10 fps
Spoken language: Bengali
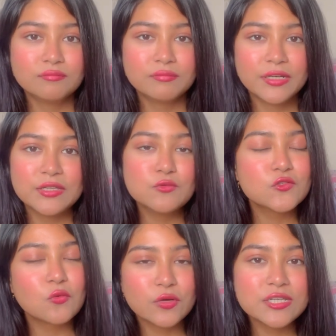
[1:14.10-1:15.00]
মানে
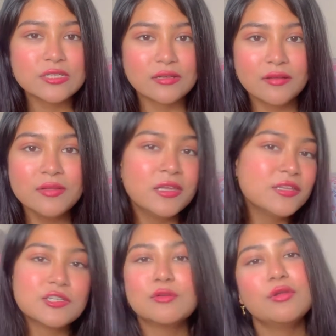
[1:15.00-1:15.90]
ইউজ করিস না
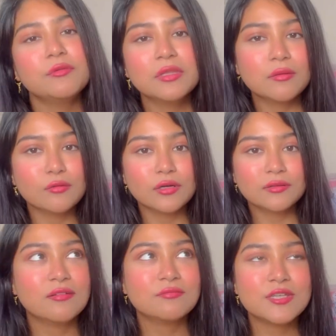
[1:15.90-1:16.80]
সেগুলো আমি দেব
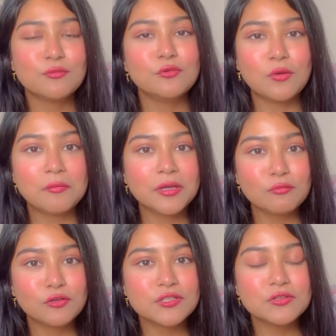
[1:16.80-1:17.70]
না যেমন ও
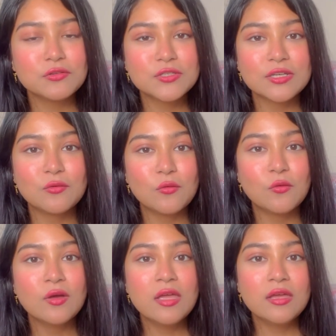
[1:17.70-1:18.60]
আমাকে বলেছিল যে ও
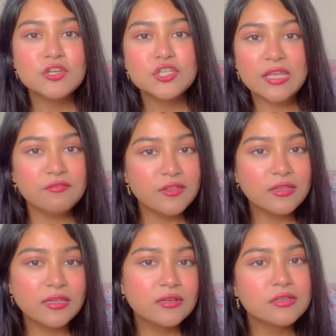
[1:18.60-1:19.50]

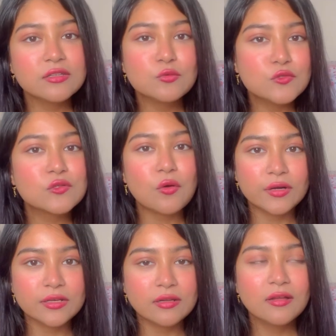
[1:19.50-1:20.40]
শেভিং কেট ইউজ
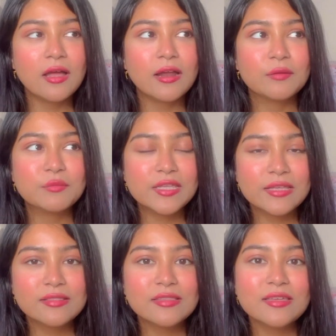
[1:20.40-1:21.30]
করে না আর
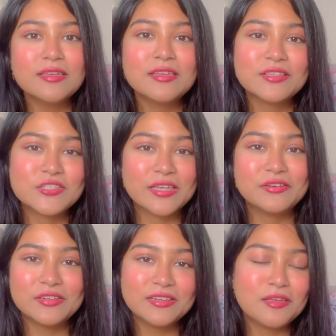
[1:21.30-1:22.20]
বিয়েতে
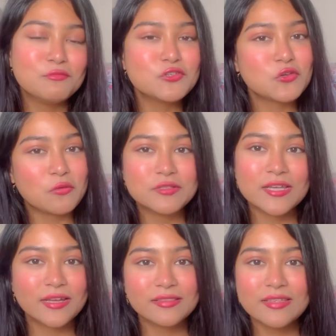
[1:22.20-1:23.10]
জেনারেলি আমি সব
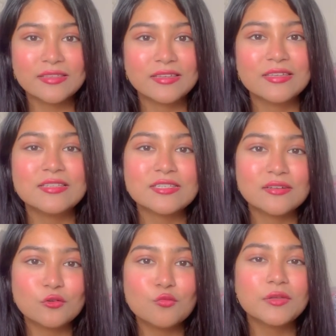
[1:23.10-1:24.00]
জায়গাতেই দেখি
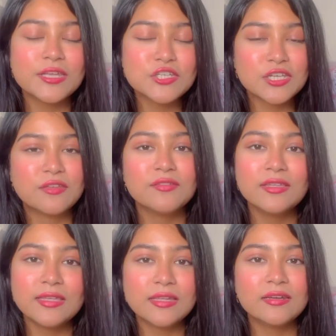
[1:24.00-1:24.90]
যে গ্রুমকে
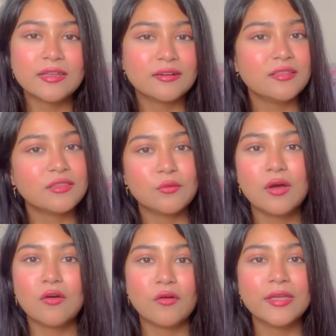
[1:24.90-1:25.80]
শেভিং কেট একটা
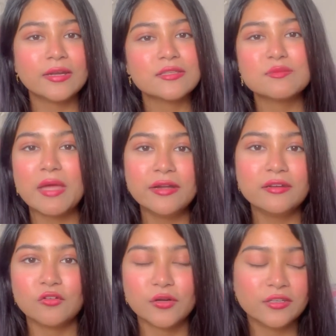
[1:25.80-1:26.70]
দেওয়া হয় ইট ইজ
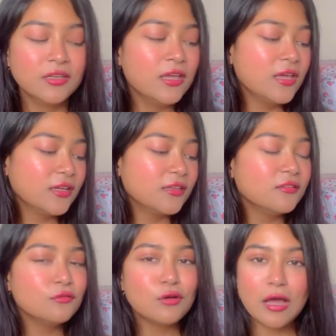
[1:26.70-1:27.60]
ম্যান্ডেটরি কিন্তু